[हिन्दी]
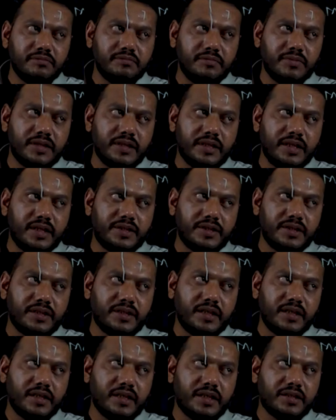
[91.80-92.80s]

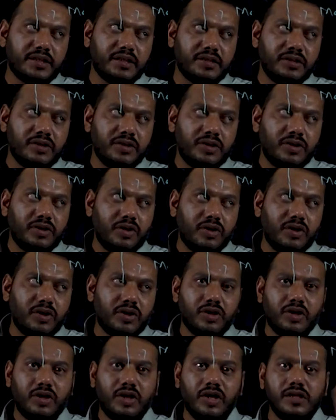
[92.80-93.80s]
मैग्नेटिक कैरेक्टर
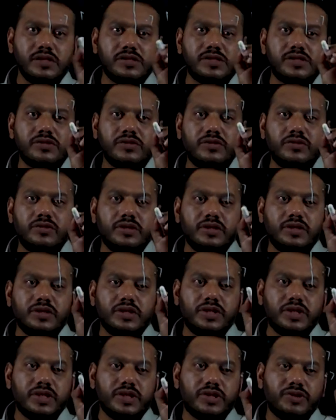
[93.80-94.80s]
और ऑल्सो
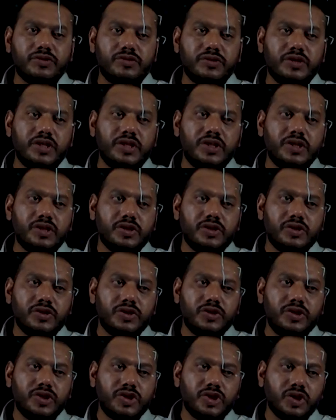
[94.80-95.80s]
ये थ्योरी
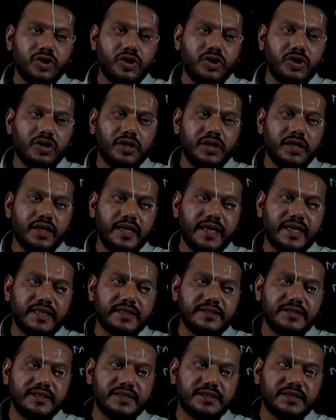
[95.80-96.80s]
नॉन
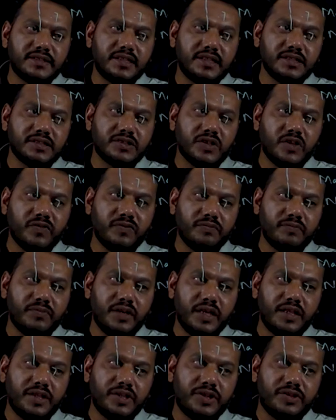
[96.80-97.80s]
एग्जिस्टेंस ऑफ
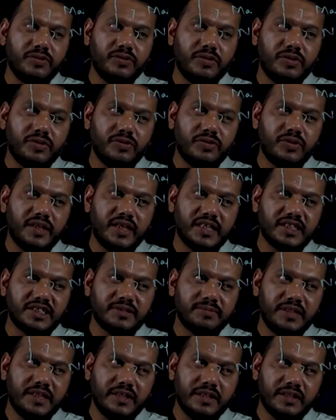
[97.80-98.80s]
मालिक्यूल को
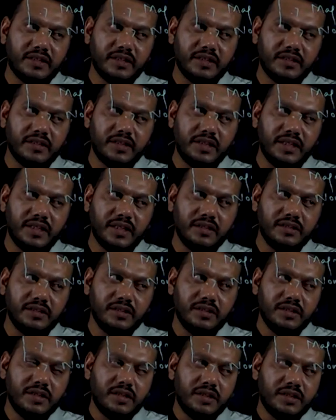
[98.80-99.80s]
एक्सप्लेन करती है
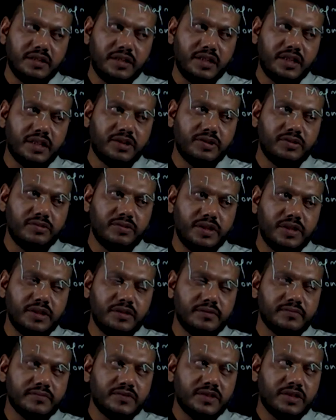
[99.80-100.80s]
ये थ्योरी
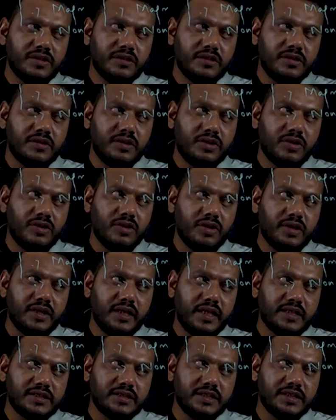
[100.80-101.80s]
नॉन
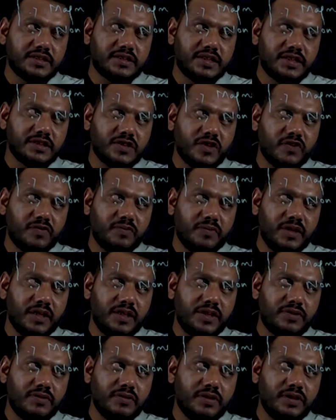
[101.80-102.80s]
एग्जिस्टेंस ऑफ
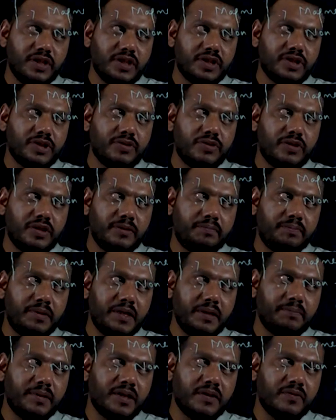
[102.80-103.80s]
मालिक्यूल ये थ्योरी
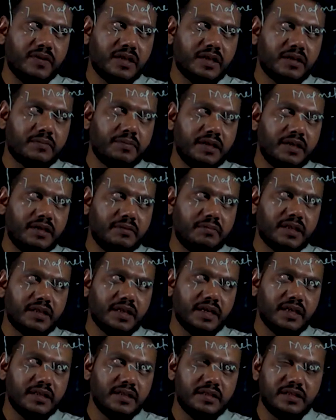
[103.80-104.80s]
पेपर वर्क पे ही
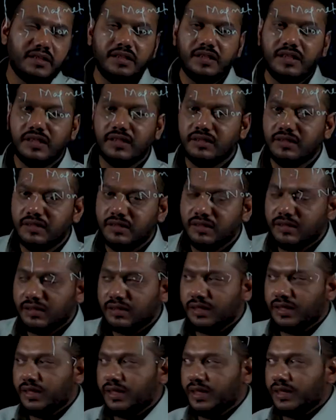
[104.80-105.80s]
बता देती है
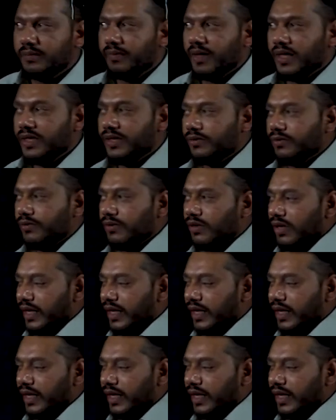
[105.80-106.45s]
कि ये मालिक्यूल